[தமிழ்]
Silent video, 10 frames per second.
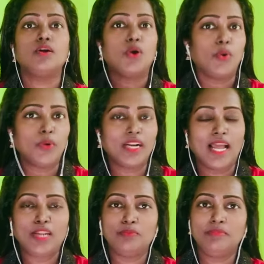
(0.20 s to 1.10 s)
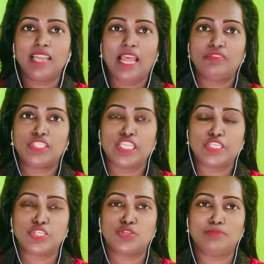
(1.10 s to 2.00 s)
ஒவ்வொரு நாளும் லைஃப் வித்
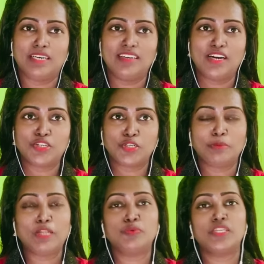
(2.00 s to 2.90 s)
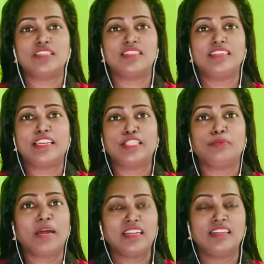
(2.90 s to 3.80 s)
நேச்சர் சுபா ஆரோக்கியமான ஊட்டச்சத்து நிறைந்த
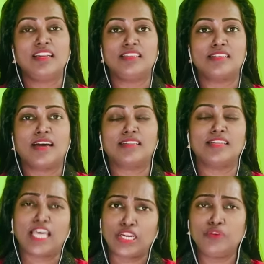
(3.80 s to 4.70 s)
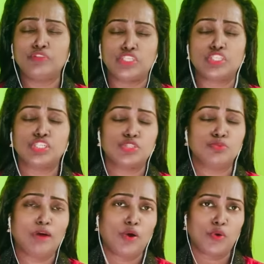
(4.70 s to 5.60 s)
மனநிலை சார்ந்து நிறைய விஷயங்கள்
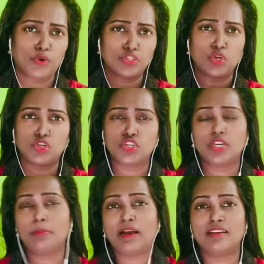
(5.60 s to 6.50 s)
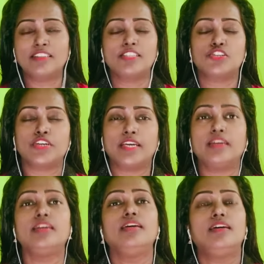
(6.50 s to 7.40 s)
சுபா அவங்களோட ஷார்ட் ஷார்ட்டாக பகிர்ந்துட்டுருக்கேன்
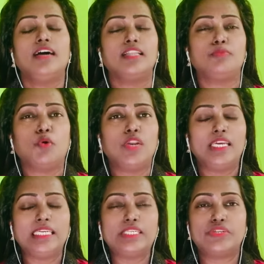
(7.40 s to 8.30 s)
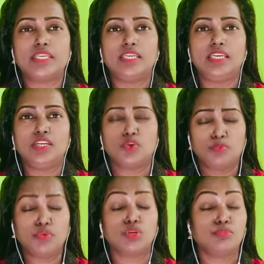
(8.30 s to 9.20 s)
அதுபோல் இன்றைக்கு
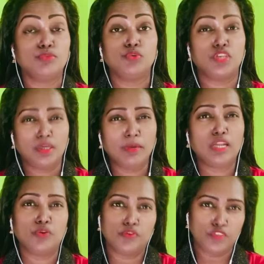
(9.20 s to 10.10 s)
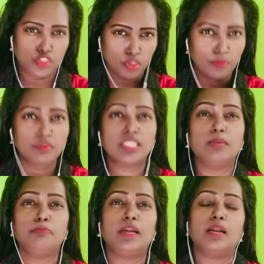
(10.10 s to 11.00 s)
ரொம்ப ரொம்ப முக்கியமான ஒரு விஷயம்
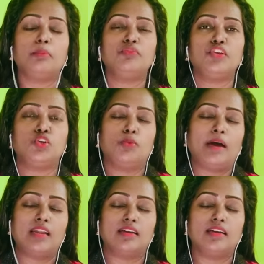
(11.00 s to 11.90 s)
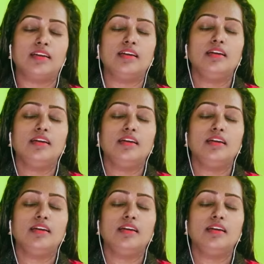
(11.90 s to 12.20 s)
ஸ்கிப் பண்ணாமல் வீடியோ பாருங்கள்